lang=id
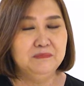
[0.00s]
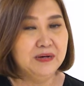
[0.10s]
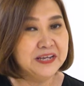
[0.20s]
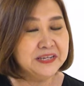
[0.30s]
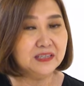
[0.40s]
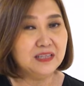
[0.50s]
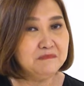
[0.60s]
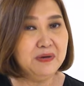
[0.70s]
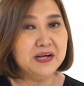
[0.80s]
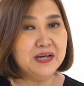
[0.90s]
banyak
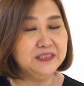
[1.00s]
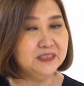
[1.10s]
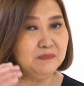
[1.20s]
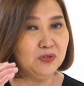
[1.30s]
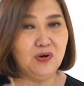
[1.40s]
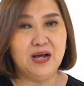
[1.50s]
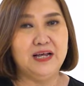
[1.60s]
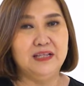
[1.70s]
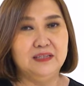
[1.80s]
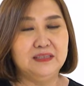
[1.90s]
tambahkan jam
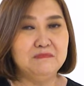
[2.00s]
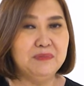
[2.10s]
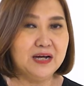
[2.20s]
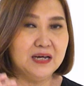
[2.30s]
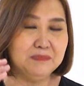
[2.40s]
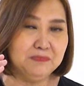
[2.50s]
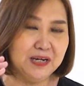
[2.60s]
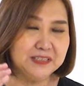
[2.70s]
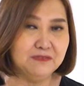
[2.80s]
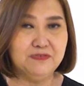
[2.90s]
doa tambahkan
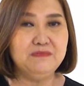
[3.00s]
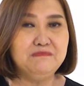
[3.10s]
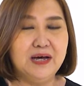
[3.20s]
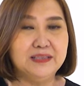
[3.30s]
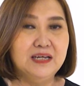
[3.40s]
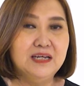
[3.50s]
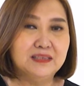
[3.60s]
membaca firman